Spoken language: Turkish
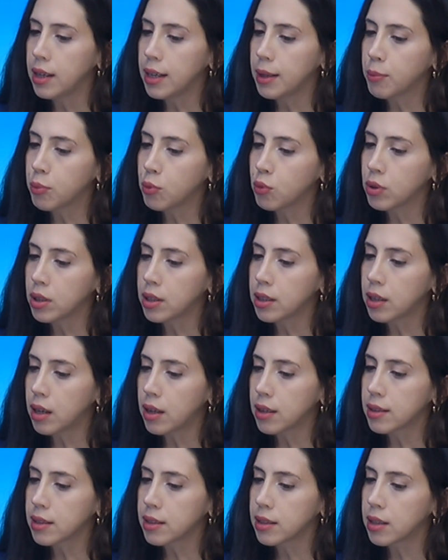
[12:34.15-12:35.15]
E, bunları
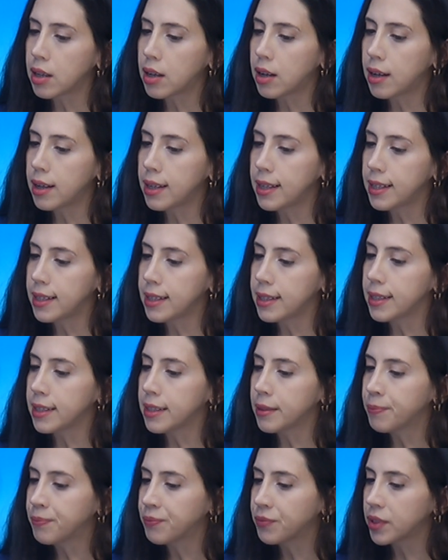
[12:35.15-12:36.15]
aslında
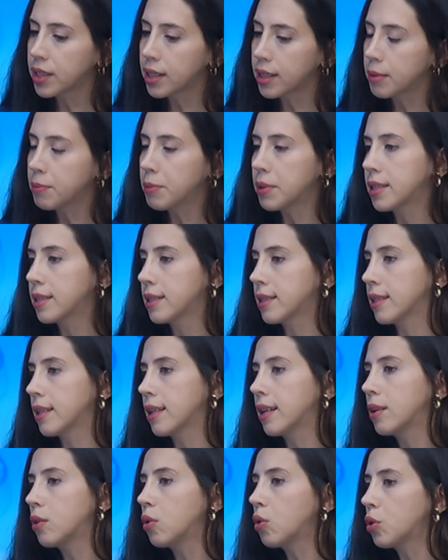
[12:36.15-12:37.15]
ailelerin tanıması,
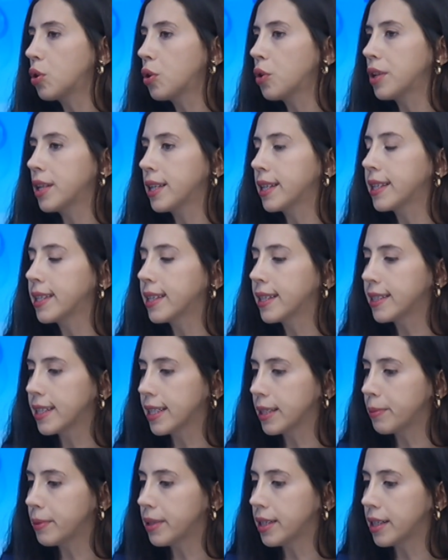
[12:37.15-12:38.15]
hani ona yönelik yine
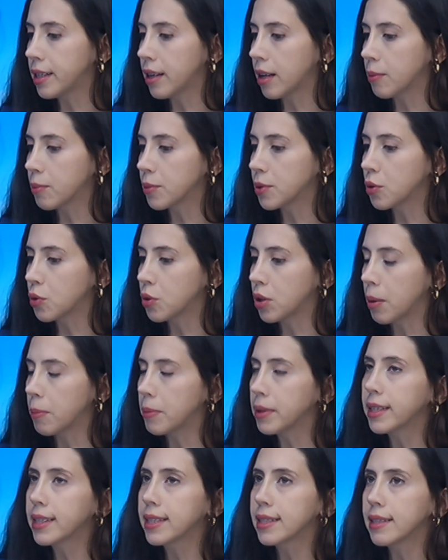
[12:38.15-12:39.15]
tedbirleri alması
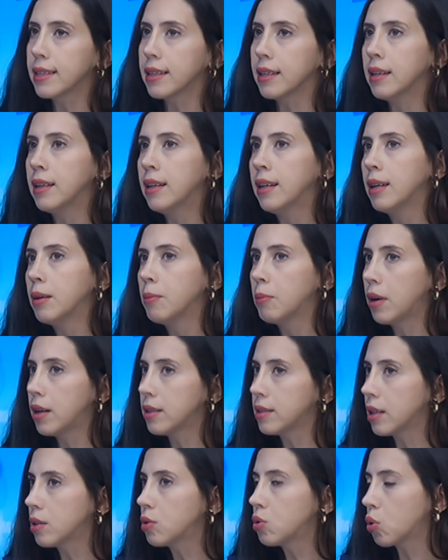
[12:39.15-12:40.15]
önemli. İkisi
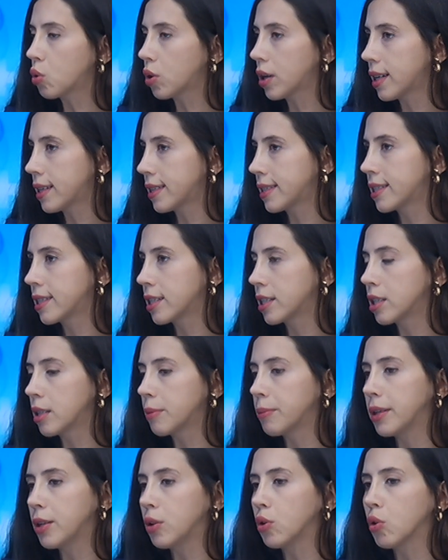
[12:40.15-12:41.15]
bazen çok
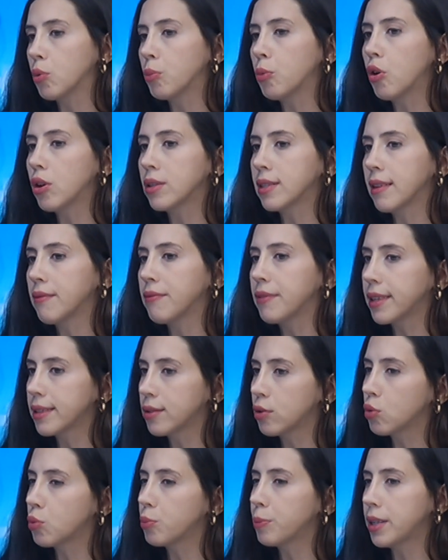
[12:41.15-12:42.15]
karıştırılabiliyor. Boğaz
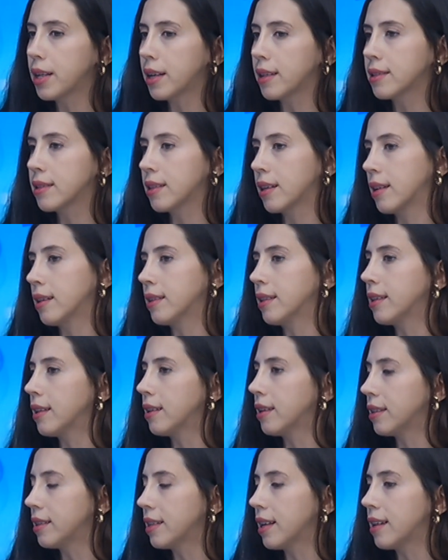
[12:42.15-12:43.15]
enfeksiyonu biraz daha
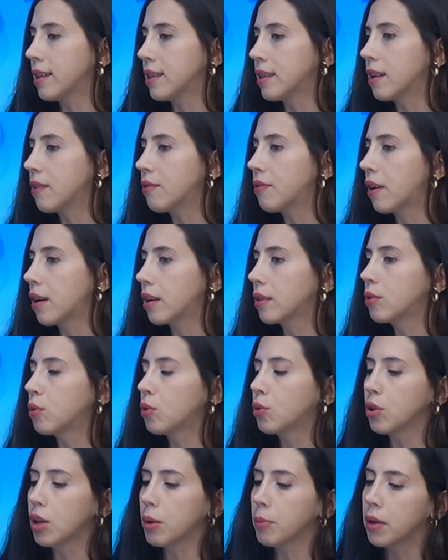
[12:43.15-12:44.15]
hani diğerlerinden
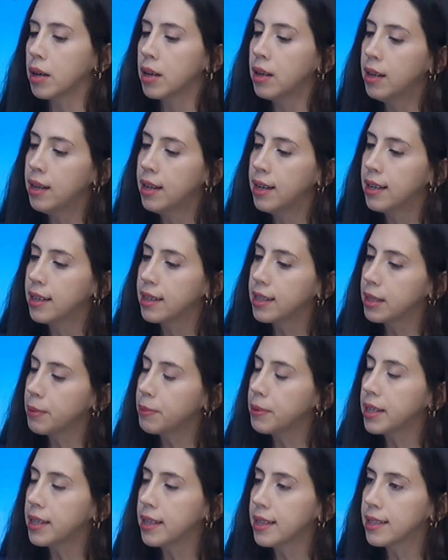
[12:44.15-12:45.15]
farklı oluyor ama
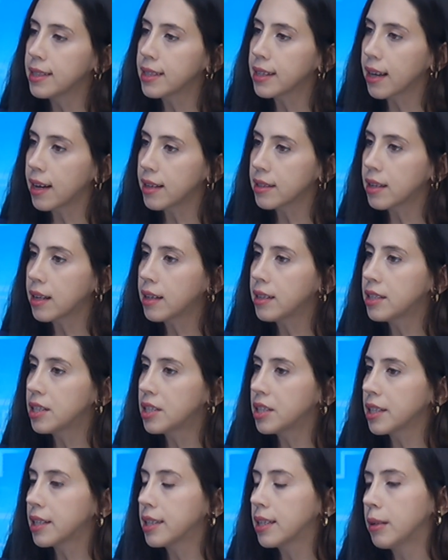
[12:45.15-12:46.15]
grip ve nezle gerçekten
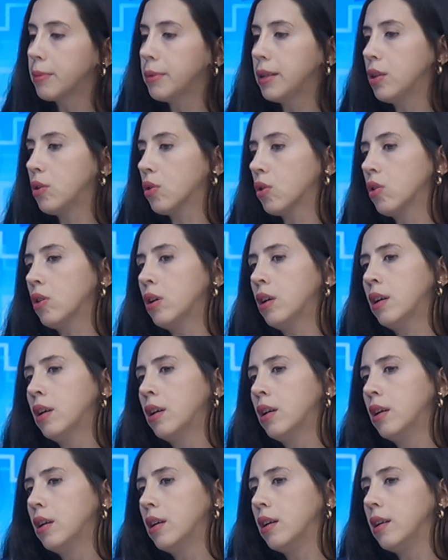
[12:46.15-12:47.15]
iç içe girebiliyor.
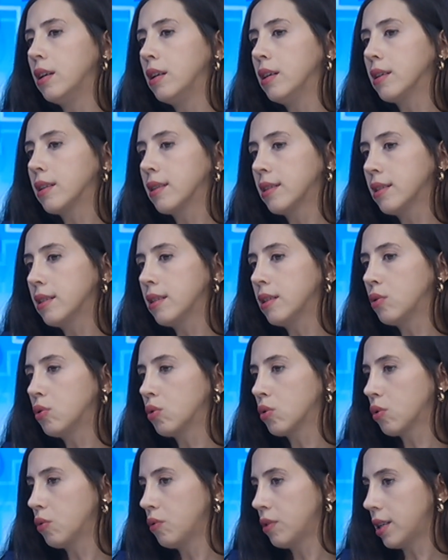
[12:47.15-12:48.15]
İkisi de
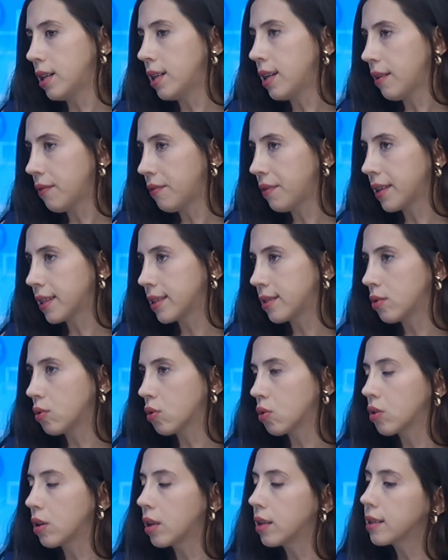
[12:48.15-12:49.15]
çünkü viral
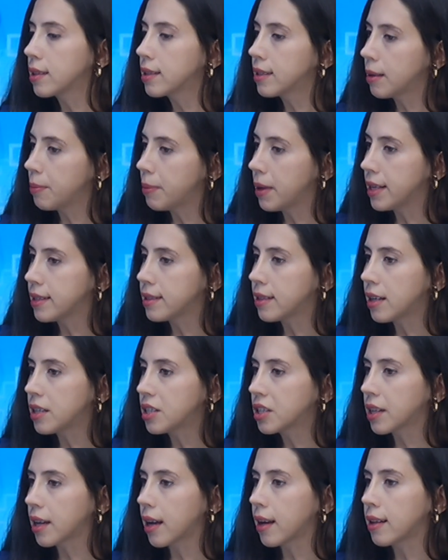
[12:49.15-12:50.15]
enfeksiyonlar, ikisi de benzer
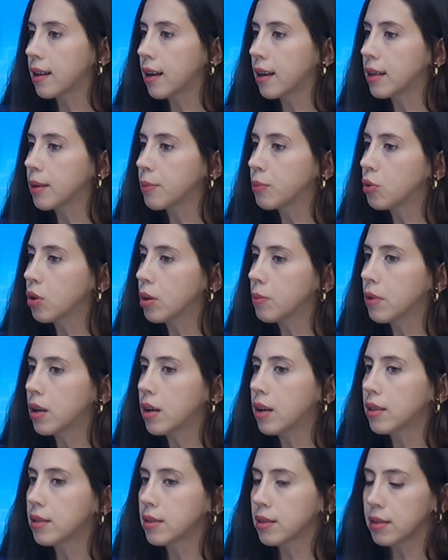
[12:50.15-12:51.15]
şikayetler yapıyor
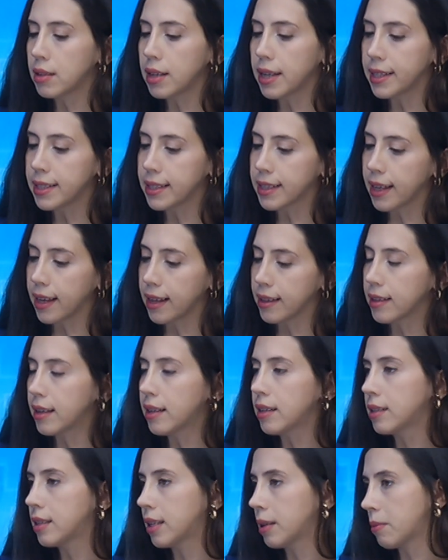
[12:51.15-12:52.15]
ama aslında
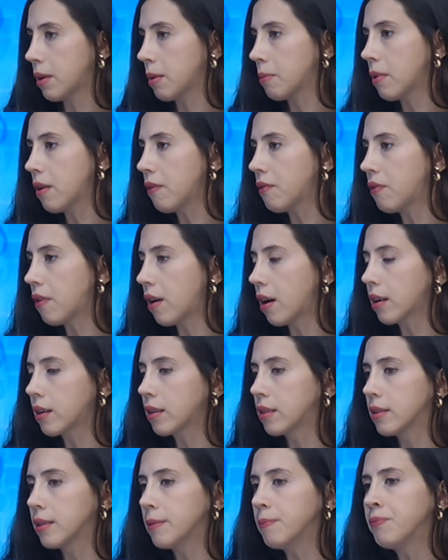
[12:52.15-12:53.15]
etkenler tamamen
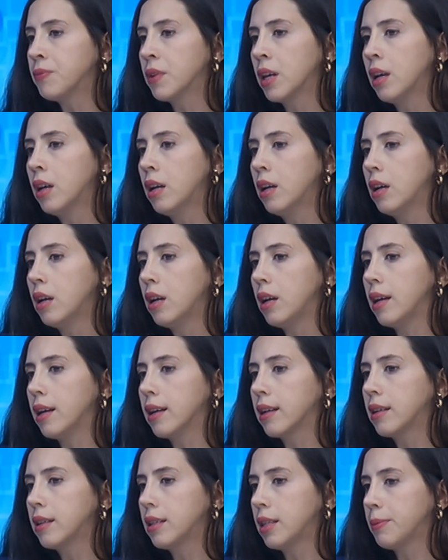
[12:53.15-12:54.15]
farklı. Hı
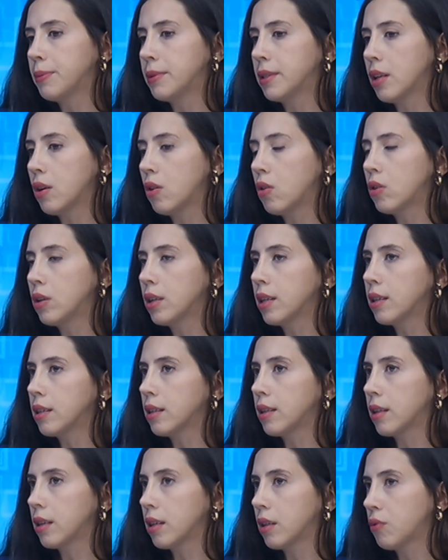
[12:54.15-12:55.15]
hı. grip Gripte
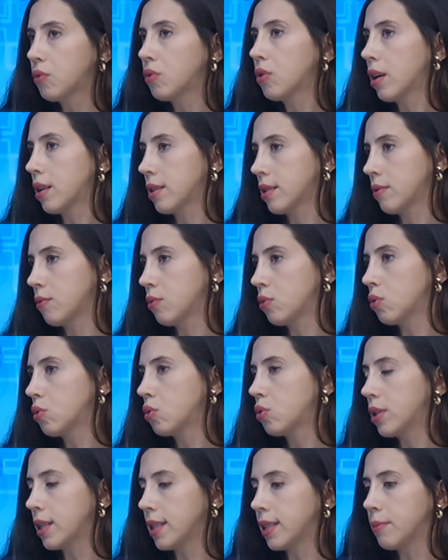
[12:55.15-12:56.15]
örneğin e, influenza
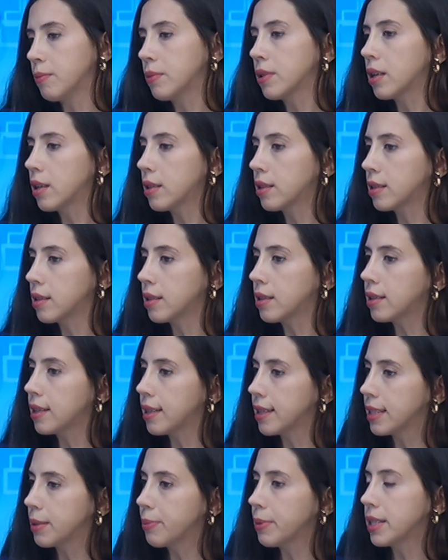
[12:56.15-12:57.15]
virüsü dediğimiz aslında
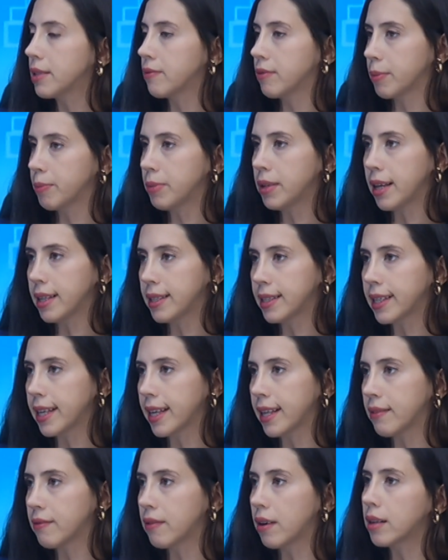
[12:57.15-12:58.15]
e, spesifik bir
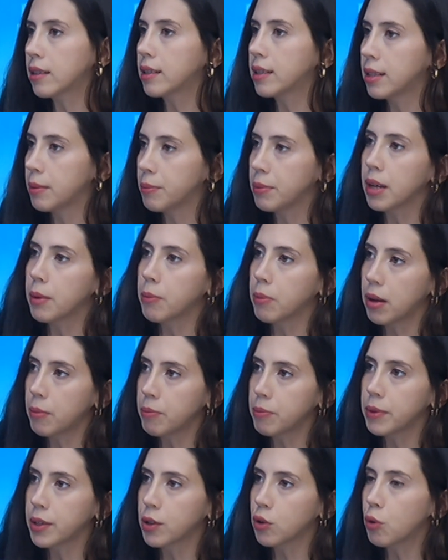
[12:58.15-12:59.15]
etkeni var. Gribi
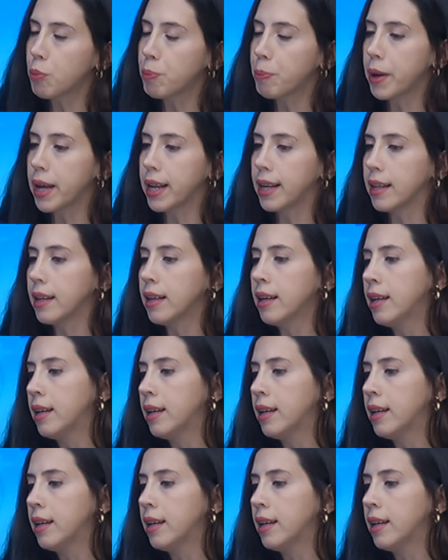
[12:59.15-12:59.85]
yapan mikrop belli.